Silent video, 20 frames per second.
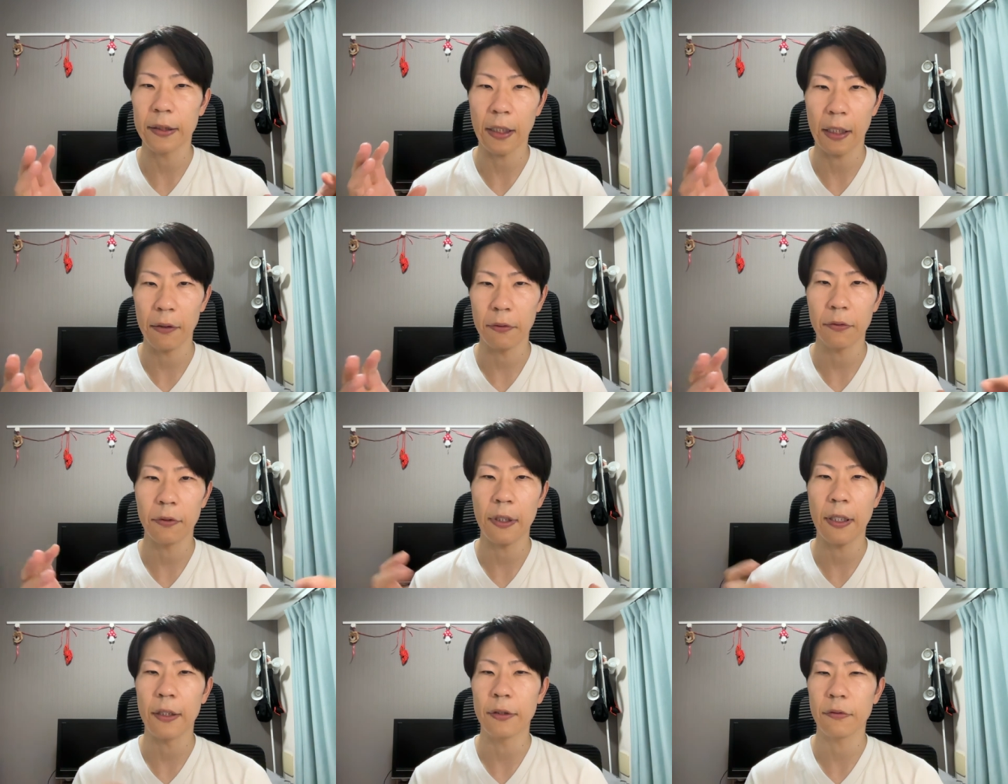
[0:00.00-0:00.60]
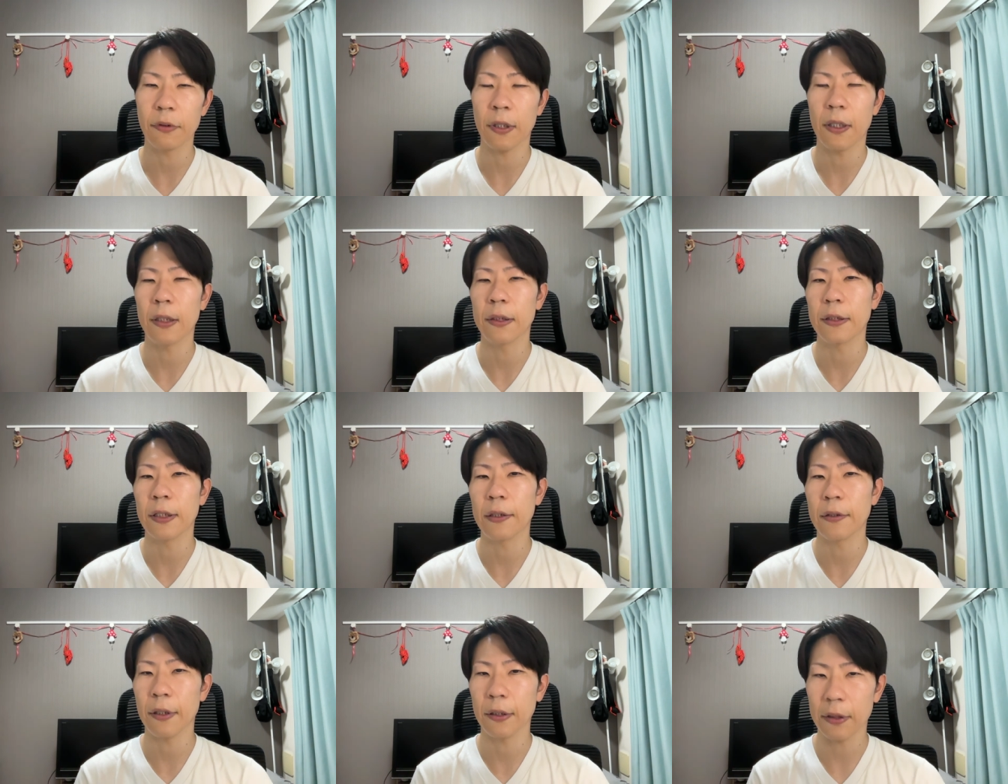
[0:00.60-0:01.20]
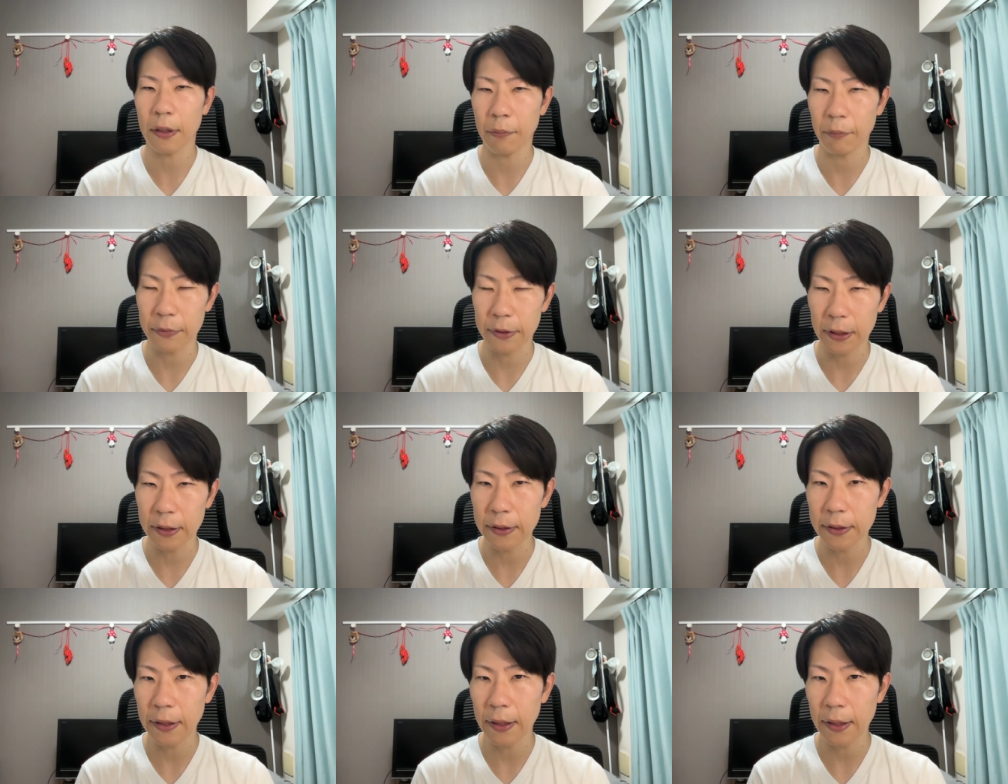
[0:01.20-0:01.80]
態を、えー、取られている方も
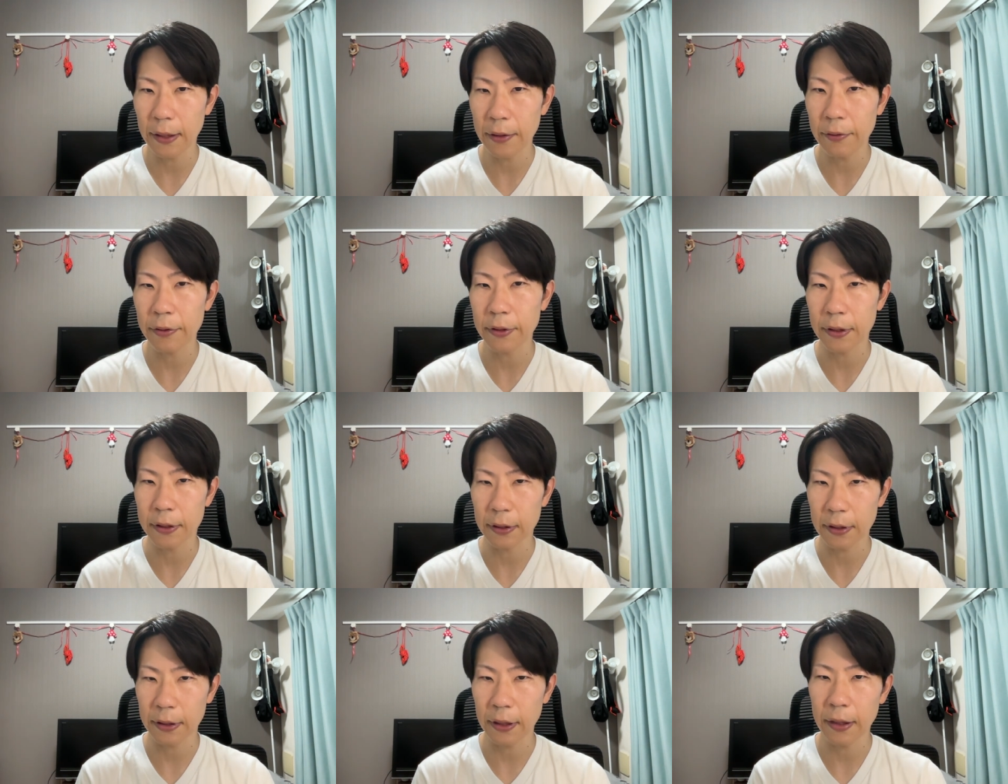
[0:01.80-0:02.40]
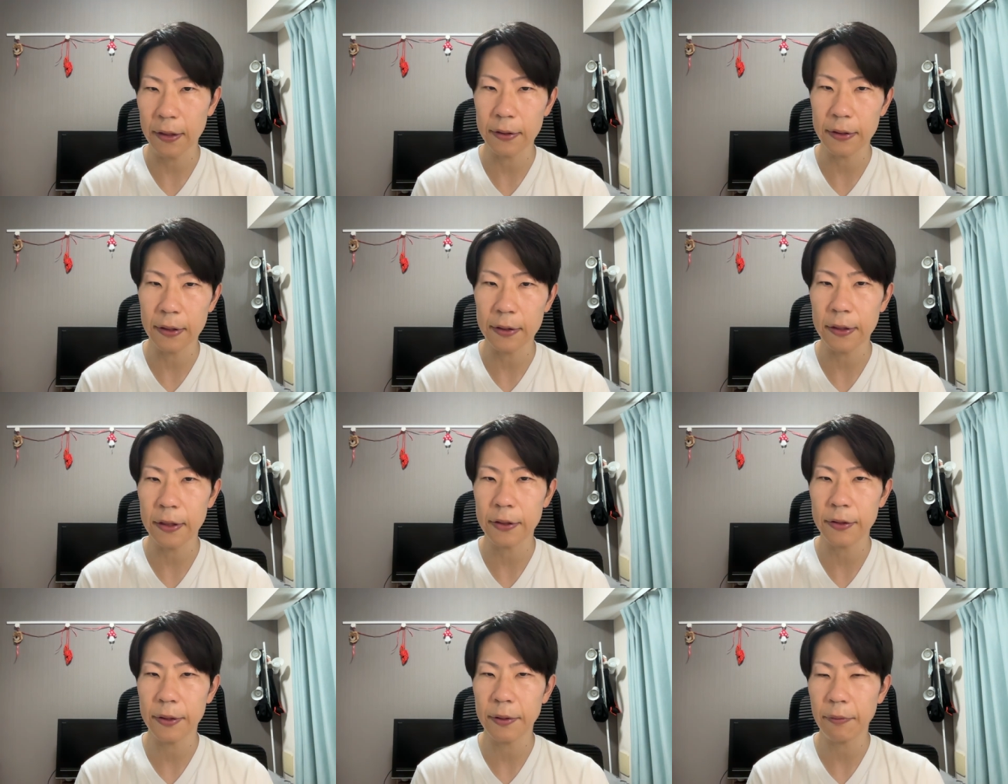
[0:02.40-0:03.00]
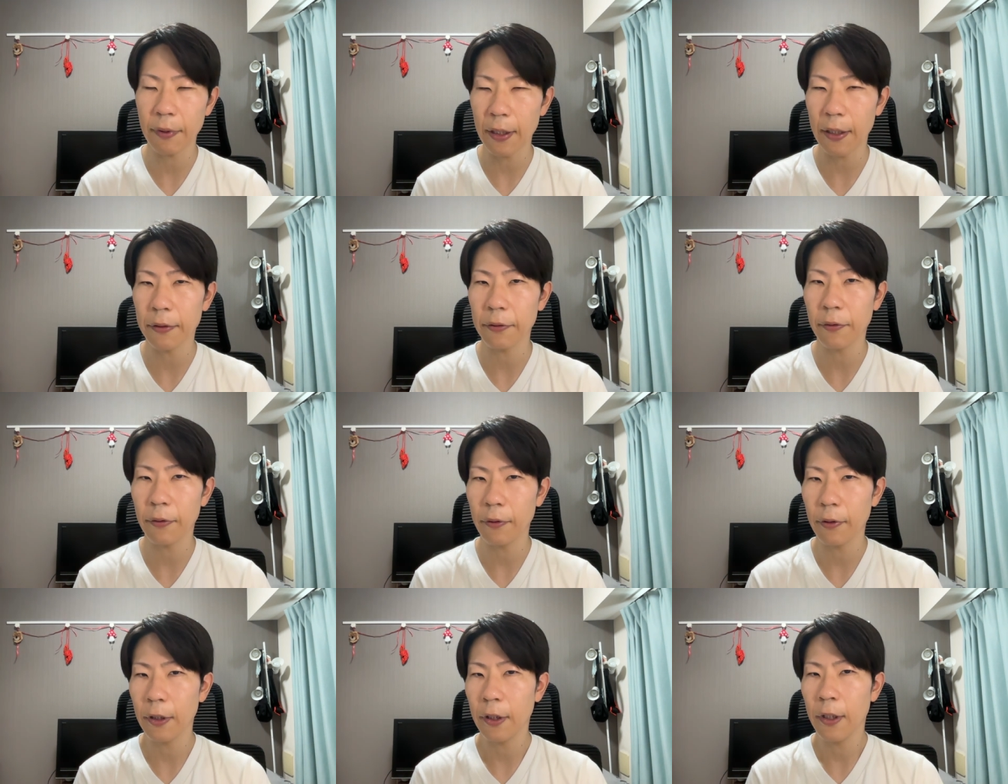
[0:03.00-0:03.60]
全然いるし、全然それはあ
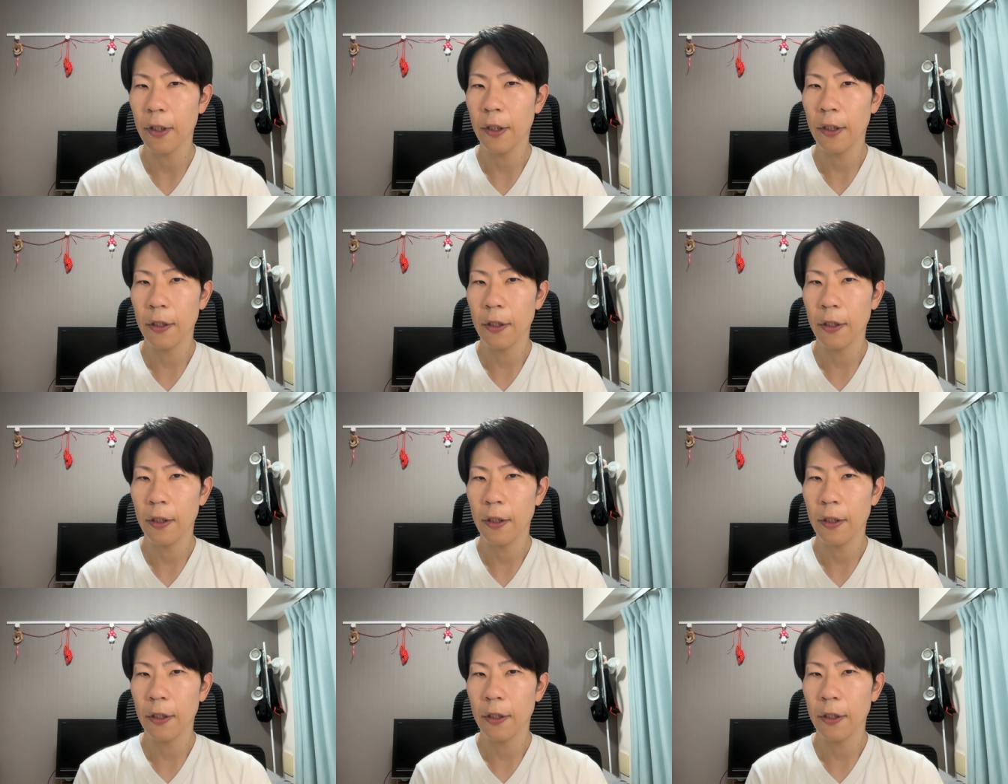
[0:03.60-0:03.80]
の